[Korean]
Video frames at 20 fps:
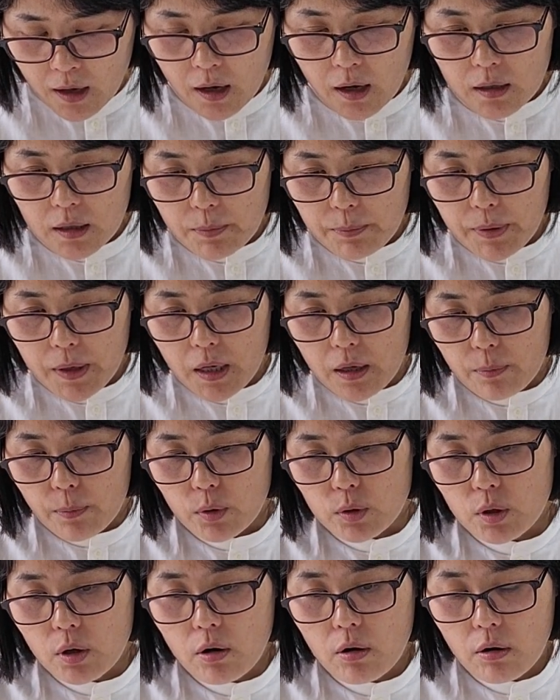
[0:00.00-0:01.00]
근데
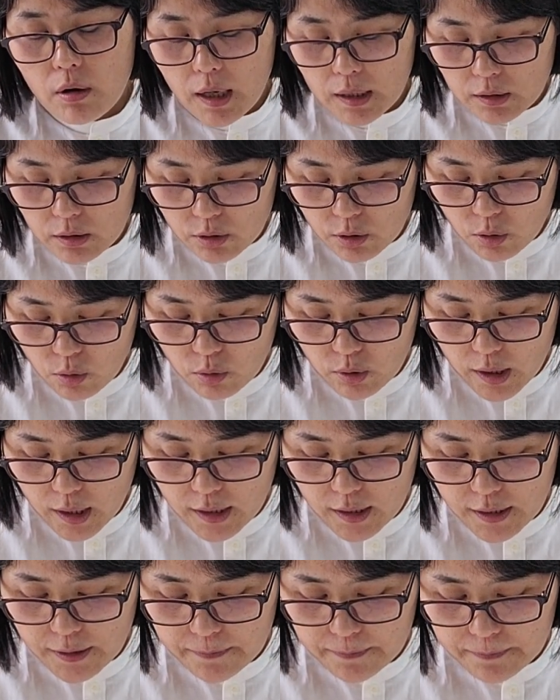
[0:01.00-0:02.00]
빌립보서 같은
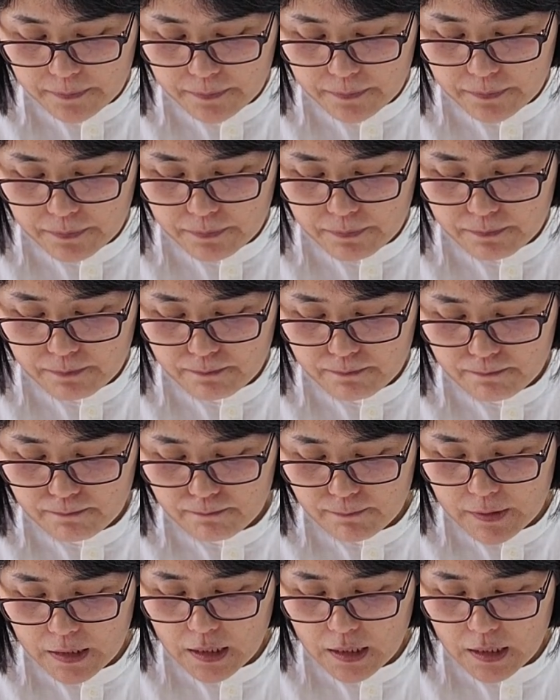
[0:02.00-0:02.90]
경우에는 음,